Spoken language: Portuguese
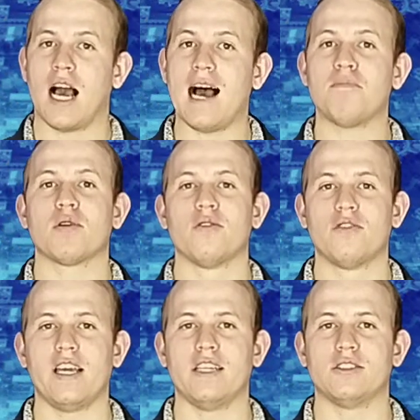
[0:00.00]

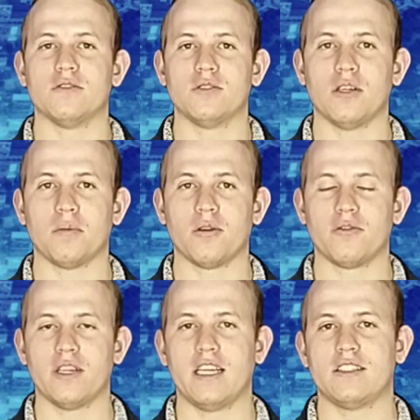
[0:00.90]
aproveite, viu?
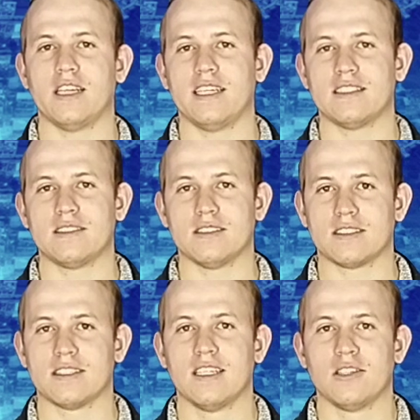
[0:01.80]
Aproveite aí
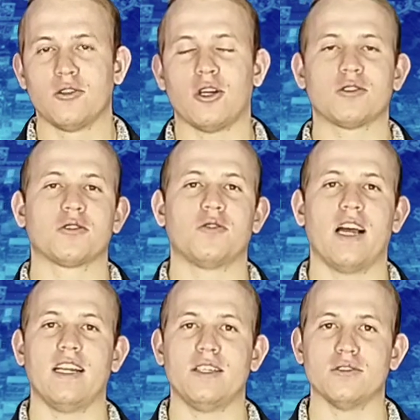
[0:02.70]
esses nossos
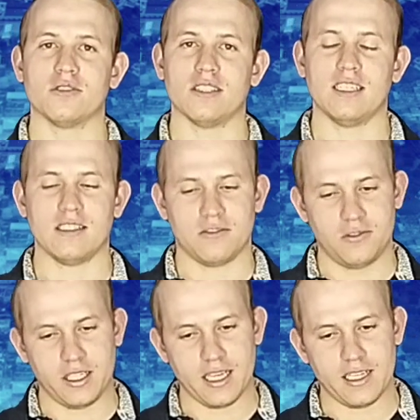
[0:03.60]
velhinhos, né?
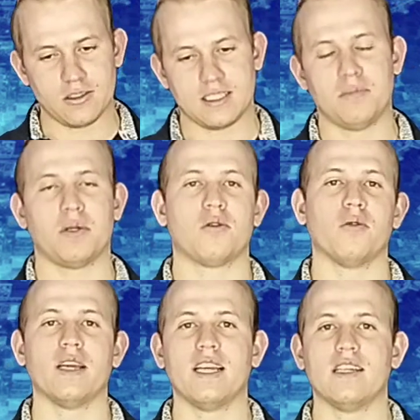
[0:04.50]
Fique aí sempre
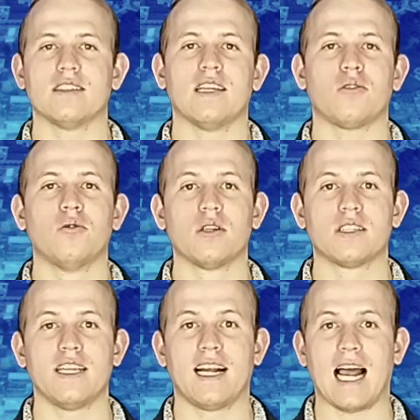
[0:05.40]
com eles, né?
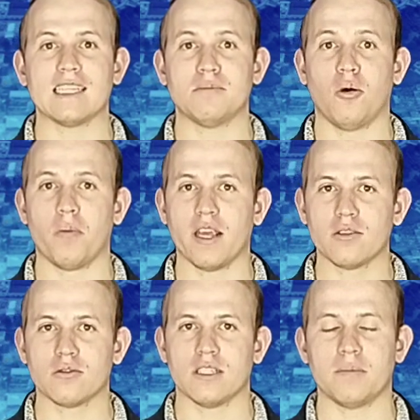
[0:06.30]
Curta aí cada
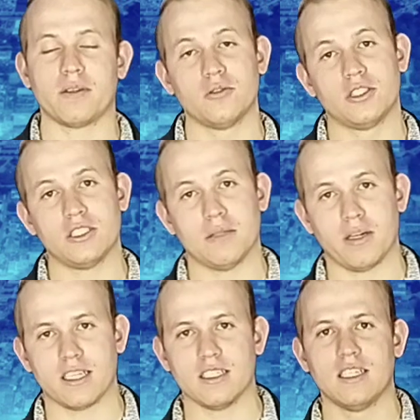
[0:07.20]
momento, né? Porque o dia de
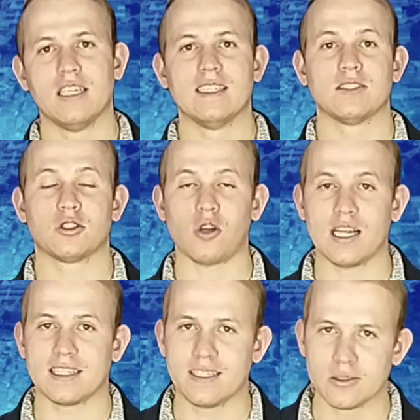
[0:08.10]
amanhã só
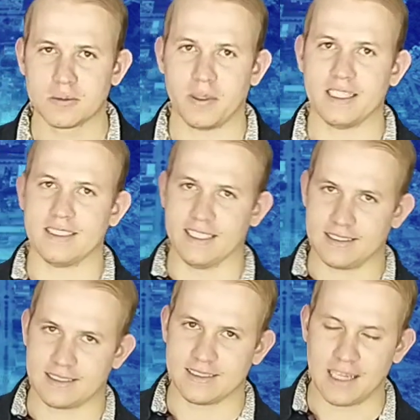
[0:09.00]
a Deus
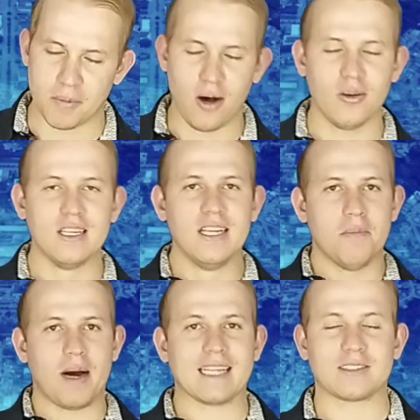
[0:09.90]
pertence, tá bom?
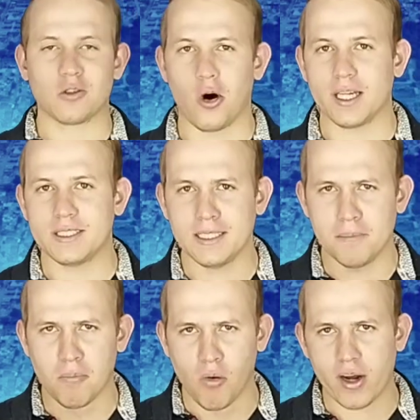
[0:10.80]
Mas hoje
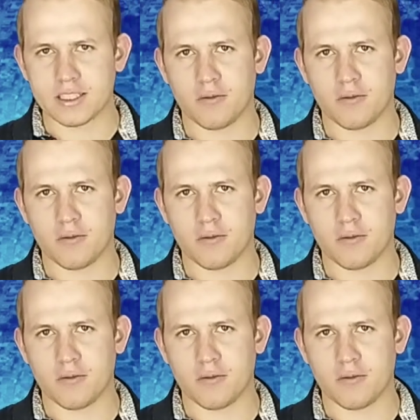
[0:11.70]
muita